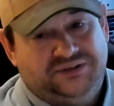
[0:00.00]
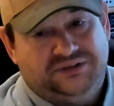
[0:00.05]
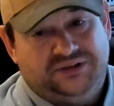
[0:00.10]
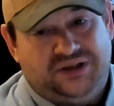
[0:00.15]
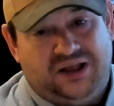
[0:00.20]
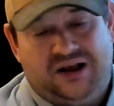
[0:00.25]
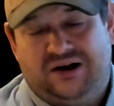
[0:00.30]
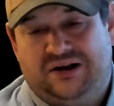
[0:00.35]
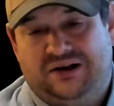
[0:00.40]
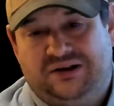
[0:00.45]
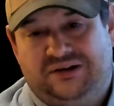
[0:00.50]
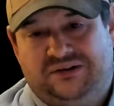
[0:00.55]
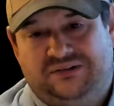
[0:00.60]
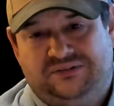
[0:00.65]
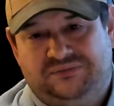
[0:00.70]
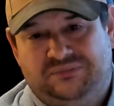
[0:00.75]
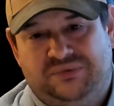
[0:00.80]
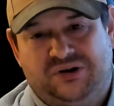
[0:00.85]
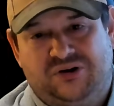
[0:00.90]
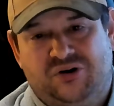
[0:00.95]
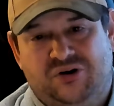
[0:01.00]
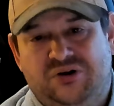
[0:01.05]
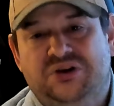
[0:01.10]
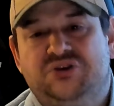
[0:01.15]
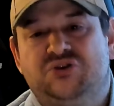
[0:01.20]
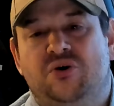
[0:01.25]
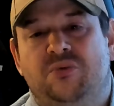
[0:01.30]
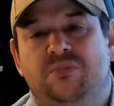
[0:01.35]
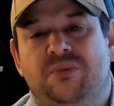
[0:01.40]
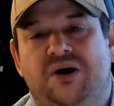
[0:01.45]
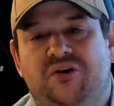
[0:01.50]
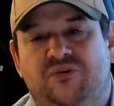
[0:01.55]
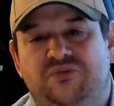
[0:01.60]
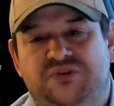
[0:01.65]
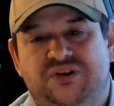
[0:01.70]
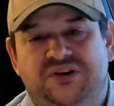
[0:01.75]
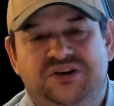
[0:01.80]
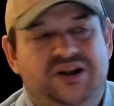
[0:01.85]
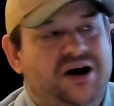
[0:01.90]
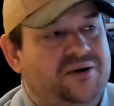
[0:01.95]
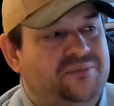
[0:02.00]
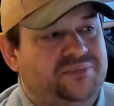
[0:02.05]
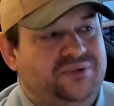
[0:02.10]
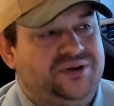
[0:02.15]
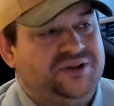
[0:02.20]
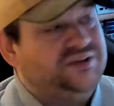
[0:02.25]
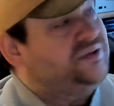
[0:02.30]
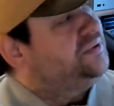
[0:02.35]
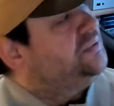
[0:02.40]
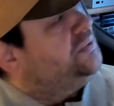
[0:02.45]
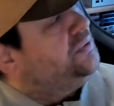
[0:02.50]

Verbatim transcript: Ja, mir, ich komme gerade auf den Namen nicht.